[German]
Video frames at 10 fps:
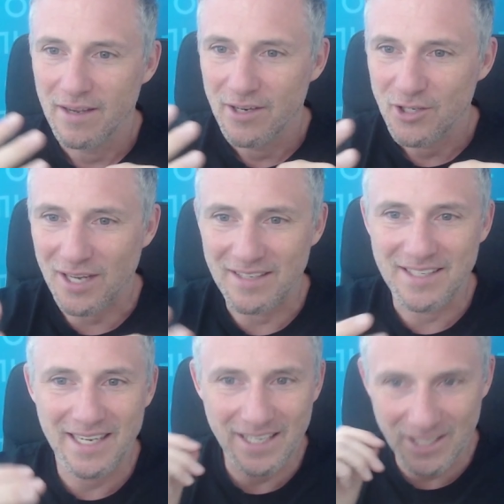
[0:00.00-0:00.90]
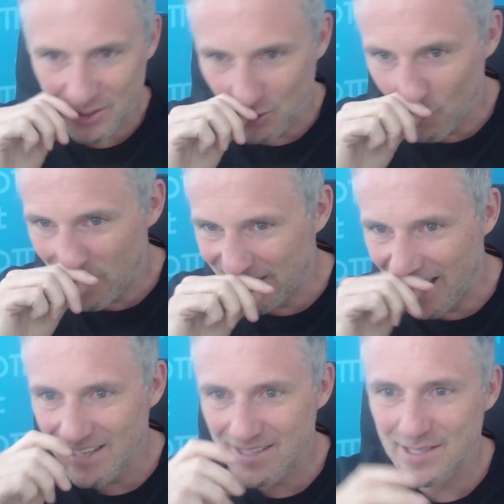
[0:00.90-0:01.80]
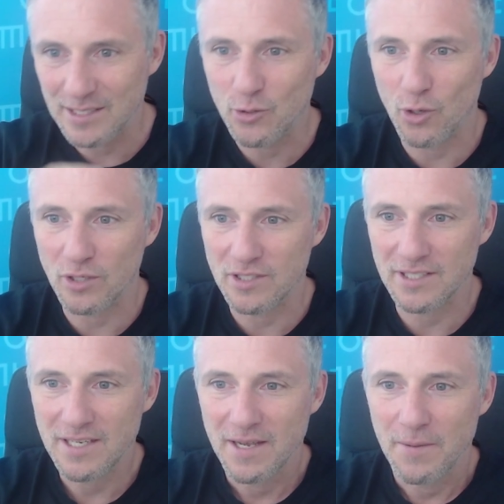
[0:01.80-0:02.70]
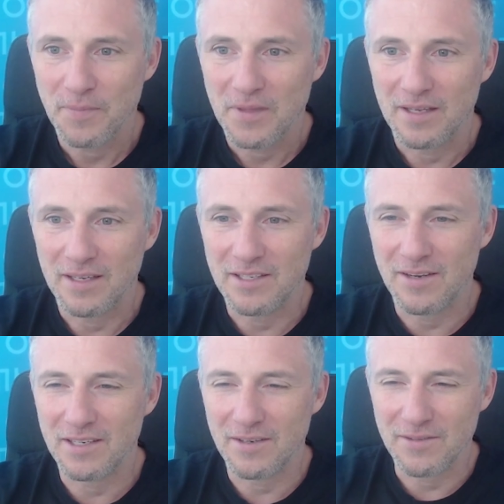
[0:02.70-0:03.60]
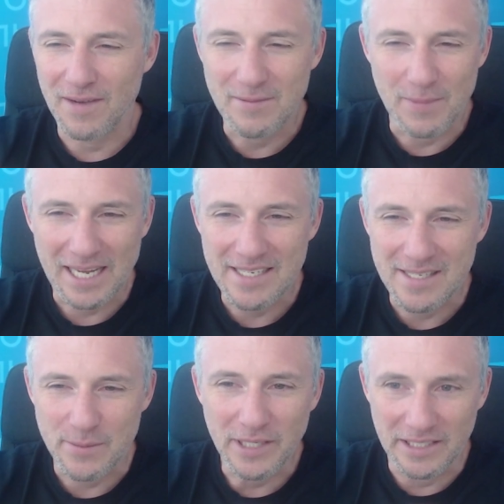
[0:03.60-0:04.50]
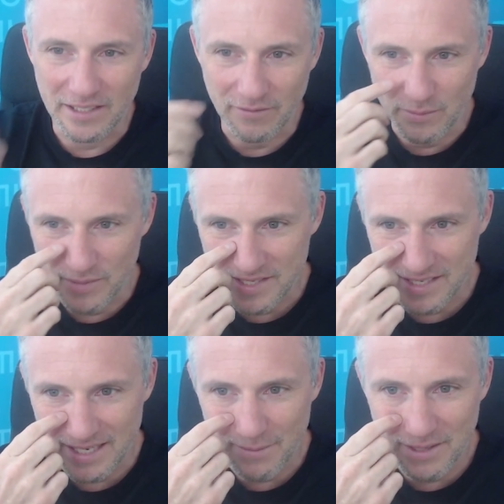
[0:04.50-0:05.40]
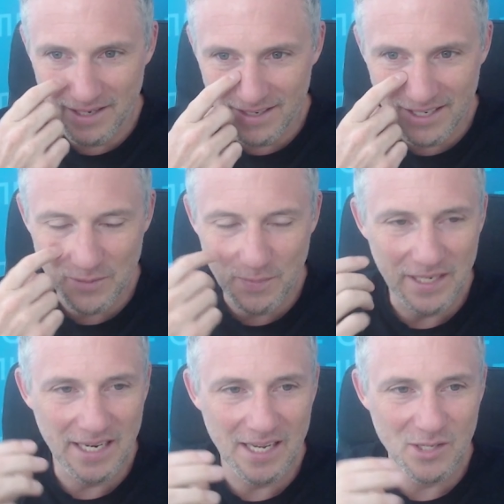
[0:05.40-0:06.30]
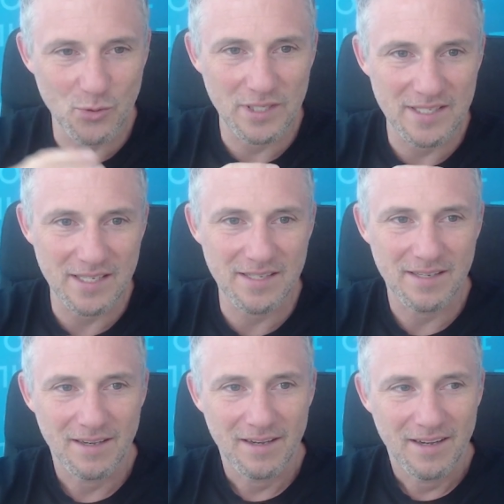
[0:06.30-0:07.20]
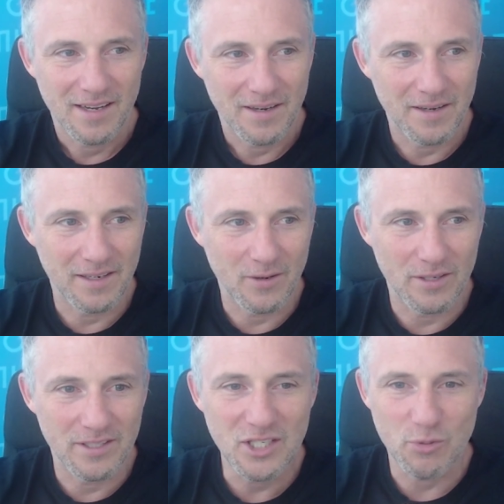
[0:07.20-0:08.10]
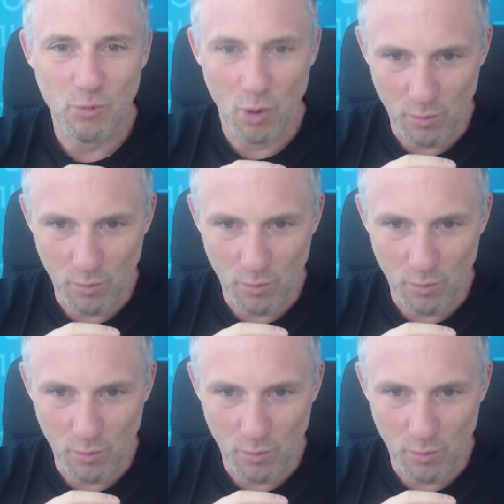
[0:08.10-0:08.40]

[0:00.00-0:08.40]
strategisch nochmal nachziehen konnte. Ich, ich, ich weiß nicht, man kann es immer irgendwie ein bisschen, aber ich bin eher so dieses, äh, nicht Role